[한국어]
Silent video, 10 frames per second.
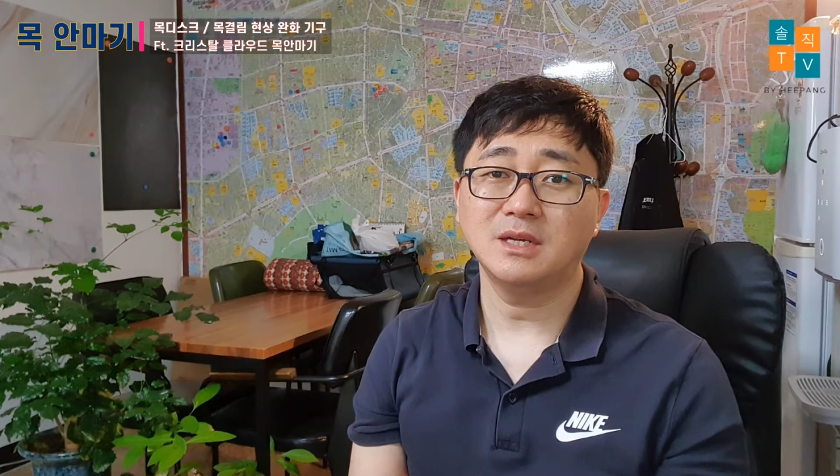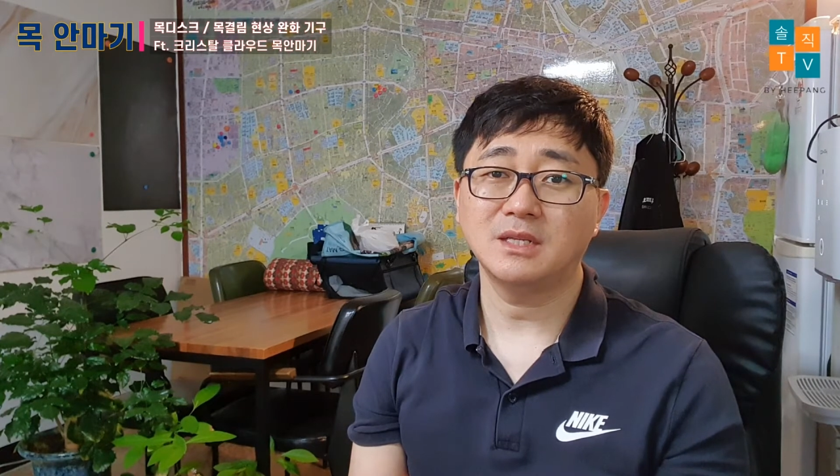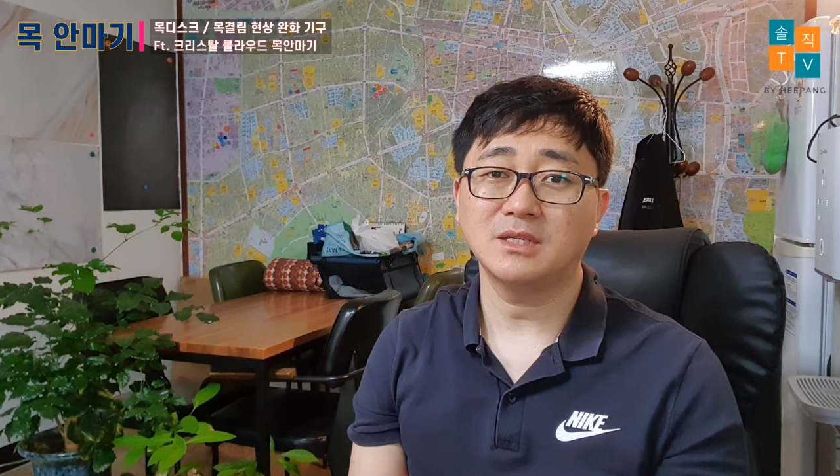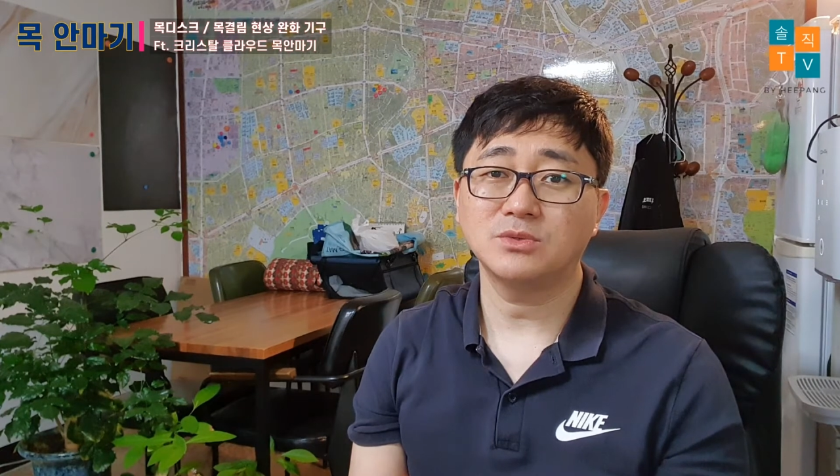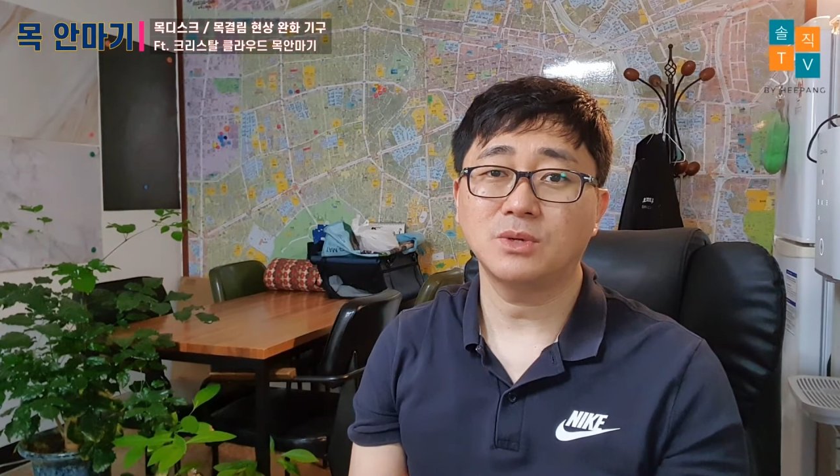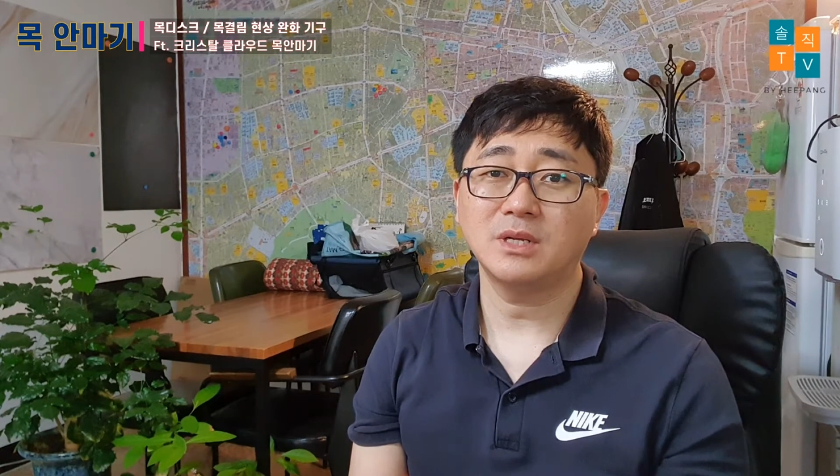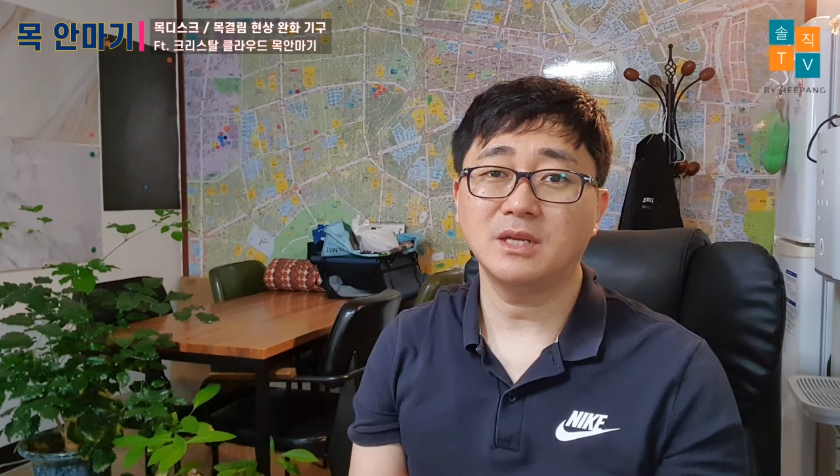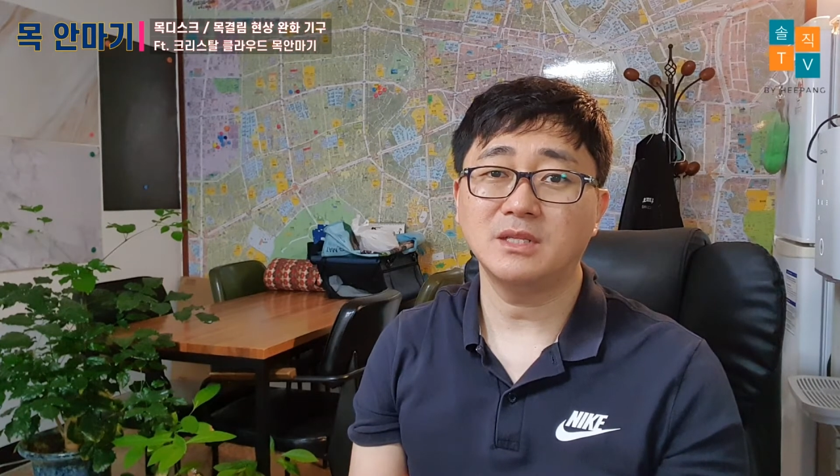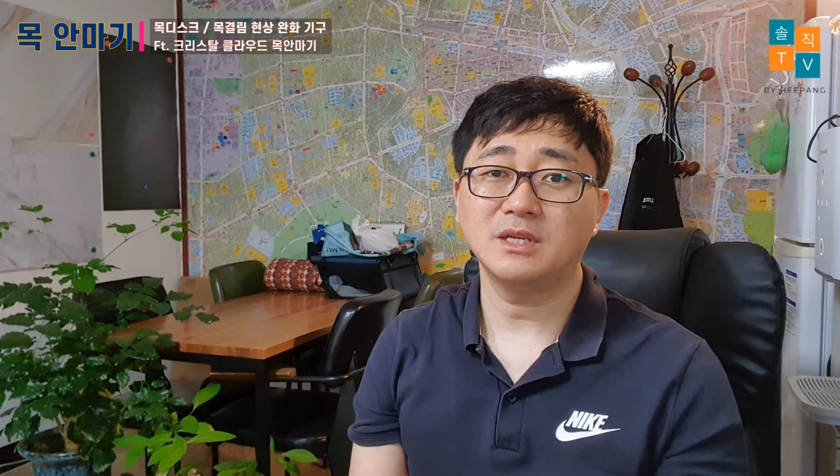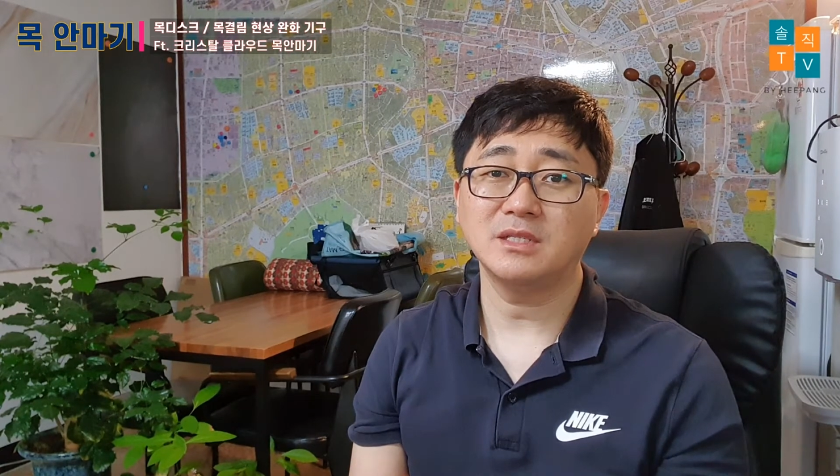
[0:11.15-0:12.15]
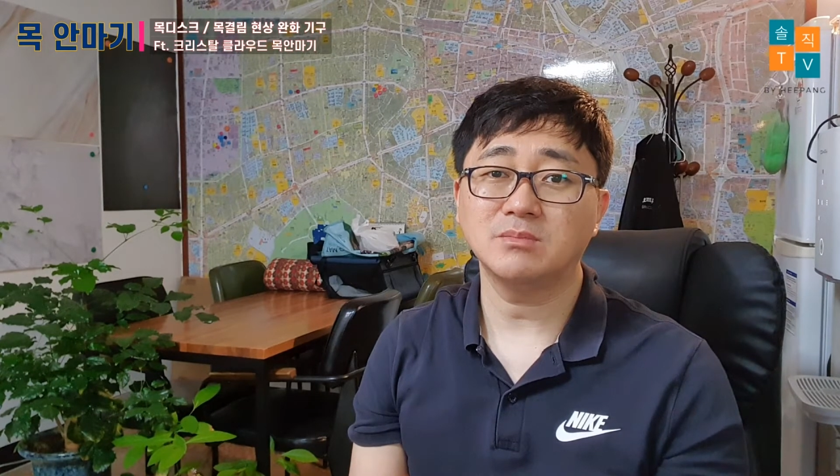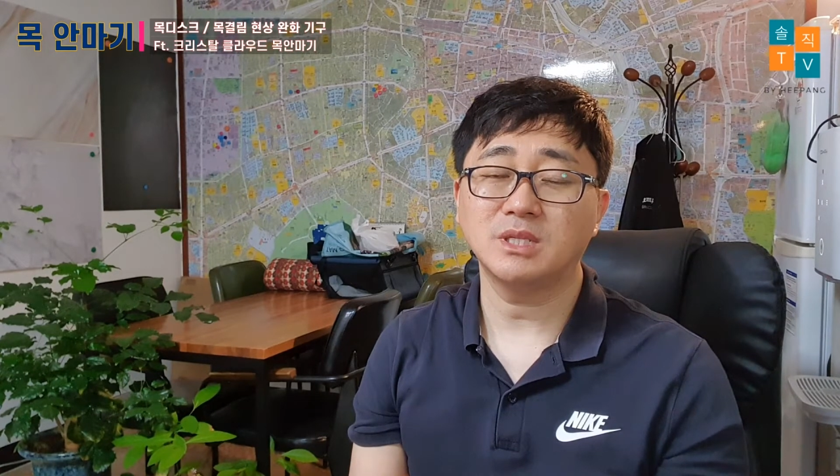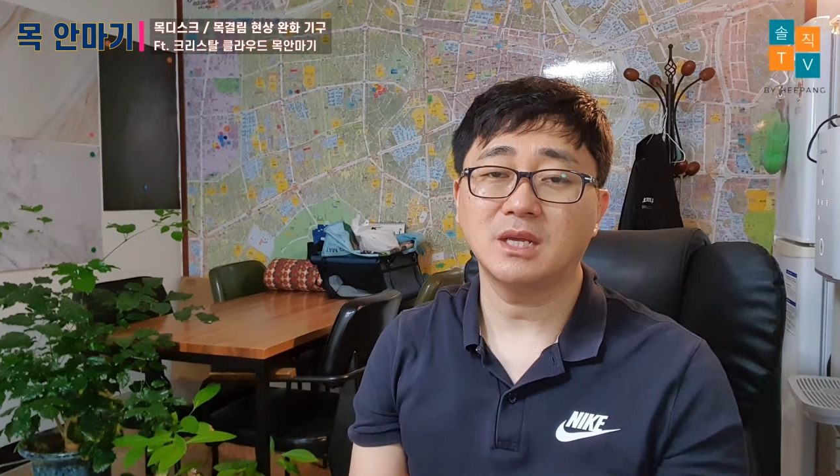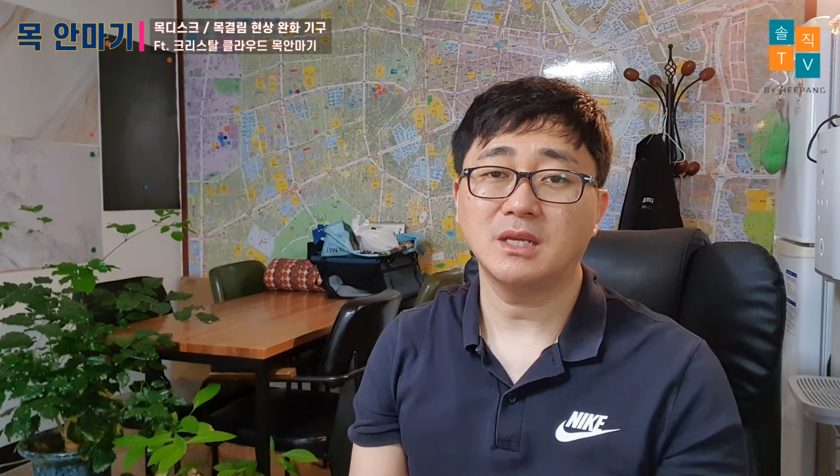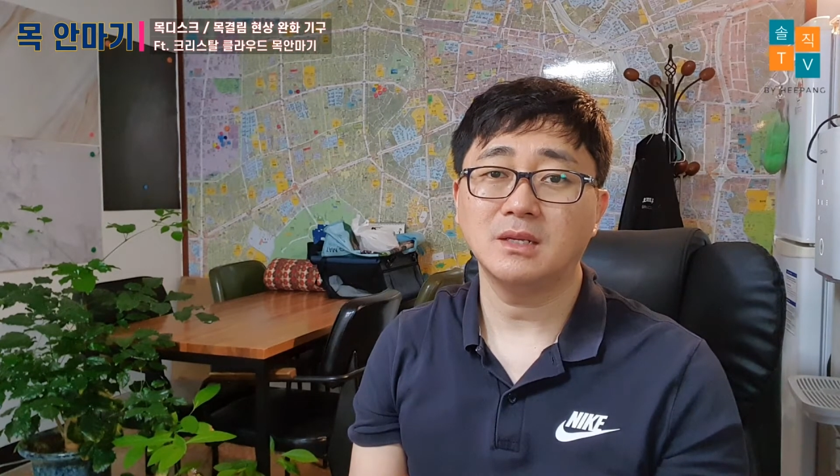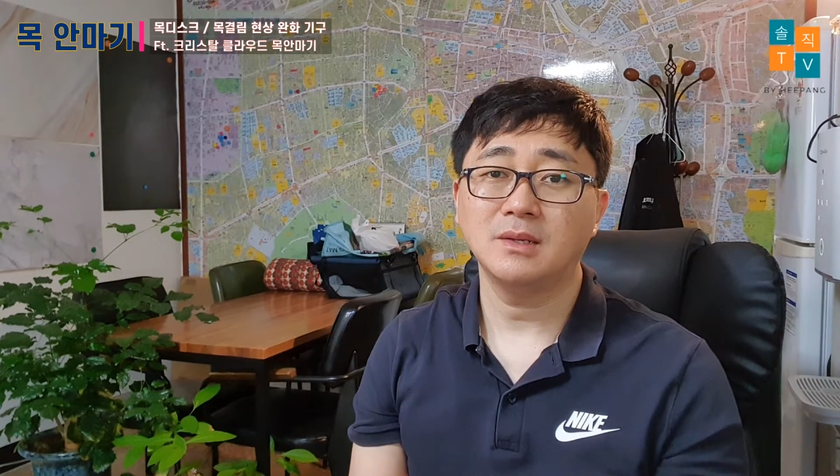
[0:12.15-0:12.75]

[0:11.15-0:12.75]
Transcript: 하나 소개를 해드리겠습니다.